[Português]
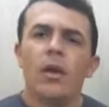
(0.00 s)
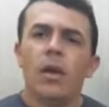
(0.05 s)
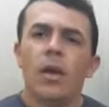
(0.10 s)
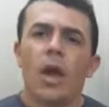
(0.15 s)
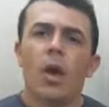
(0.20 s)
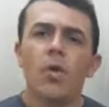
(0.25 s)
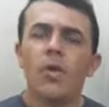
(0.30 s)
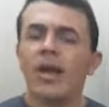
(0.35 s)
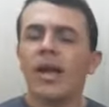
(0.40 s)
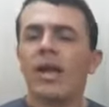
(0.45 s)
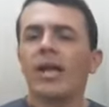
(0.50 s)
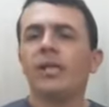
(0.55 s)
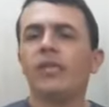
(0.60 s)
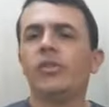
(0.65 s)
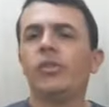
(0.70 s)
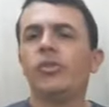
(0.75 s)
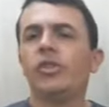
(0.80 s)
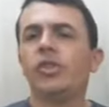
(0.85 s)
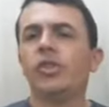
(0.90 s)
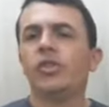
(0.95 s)
É um
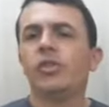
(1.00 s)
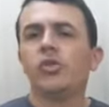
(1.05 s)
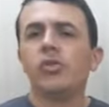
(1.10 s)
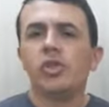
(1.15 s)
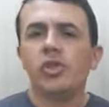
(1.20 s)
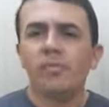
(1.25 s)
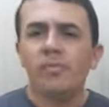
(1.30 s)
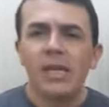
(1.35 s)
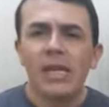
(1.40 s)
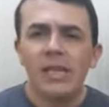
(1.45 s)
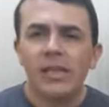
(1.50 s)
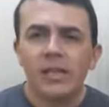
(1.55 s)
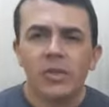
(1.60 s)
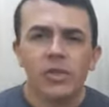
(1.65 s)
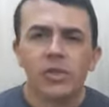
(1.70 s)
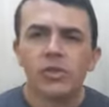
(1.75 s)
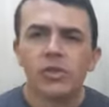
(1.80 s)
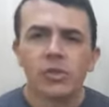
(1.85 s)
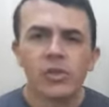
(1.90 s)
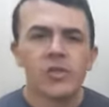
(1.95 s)
caso de suspeita
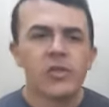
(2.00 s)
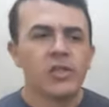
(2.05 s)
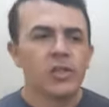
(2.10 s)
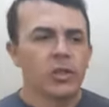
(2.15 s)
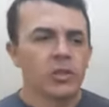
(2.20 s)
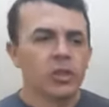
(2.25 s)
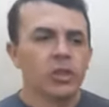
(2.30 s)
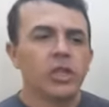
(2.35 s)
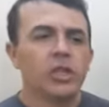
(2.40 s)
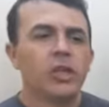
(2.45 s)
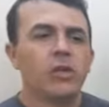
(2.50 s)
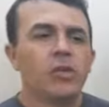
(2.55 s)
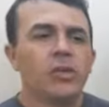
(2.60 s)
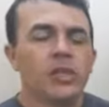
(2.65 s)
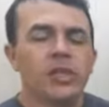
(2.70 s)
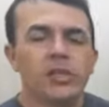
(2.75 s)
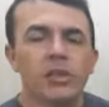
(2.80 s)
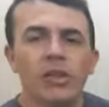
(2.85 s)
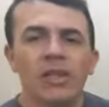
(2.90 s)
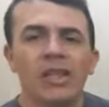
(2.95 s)
de suicídio, gente.
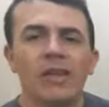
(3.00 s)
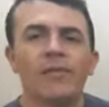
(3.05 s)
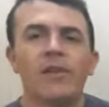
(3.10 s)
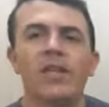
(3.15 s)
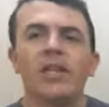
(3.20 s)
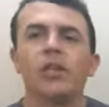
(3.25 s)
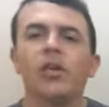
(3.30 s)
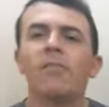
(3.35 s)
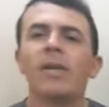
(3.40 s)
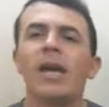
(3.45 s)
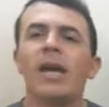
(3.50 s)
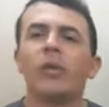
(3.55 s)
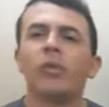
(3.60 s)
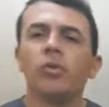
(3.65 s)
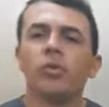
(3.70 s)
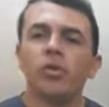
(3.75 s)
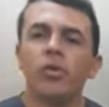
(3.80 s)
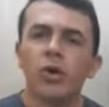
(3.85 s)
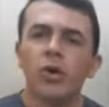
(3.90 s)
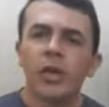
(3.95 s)
Aconteceu na Avenida
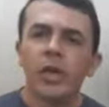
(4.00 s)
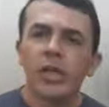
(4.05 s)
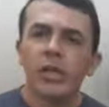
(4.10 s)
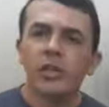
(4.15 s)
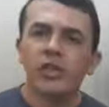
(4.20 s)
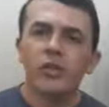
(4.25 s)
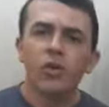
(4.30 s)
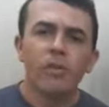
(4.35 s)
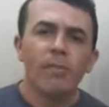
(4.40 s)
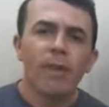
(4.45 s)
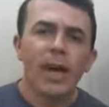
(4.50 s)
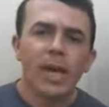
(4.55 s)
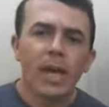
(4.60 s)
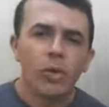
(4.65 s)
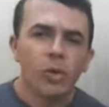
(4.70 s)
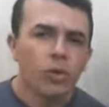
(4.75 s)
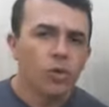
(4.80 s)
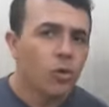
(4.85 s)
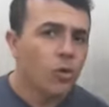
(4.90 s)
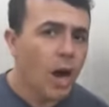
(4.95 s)
Alberto Torres, no
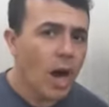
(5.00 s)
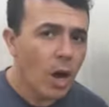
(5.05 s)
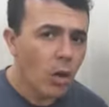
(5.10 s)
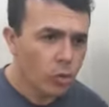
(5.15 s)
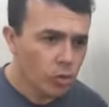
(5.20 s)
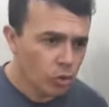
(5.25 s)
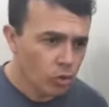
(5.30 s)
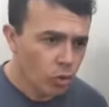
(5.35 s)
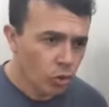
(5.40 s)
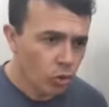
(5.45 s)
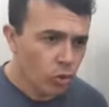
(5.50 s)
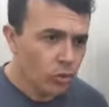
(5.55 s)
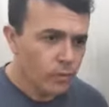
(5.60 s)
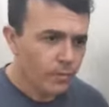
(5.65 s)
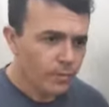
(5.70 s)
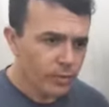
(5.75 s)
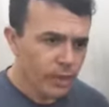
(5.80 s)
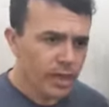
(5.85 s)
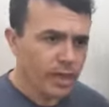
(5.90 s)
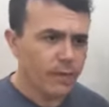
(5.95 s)
bairro do Alto,
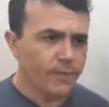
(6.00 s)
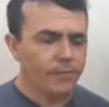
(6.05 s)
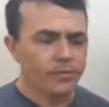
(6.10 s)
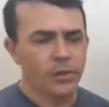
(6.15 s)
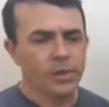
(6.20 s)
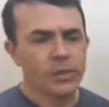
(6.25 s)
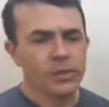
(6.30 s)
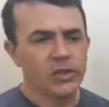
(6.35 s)
né?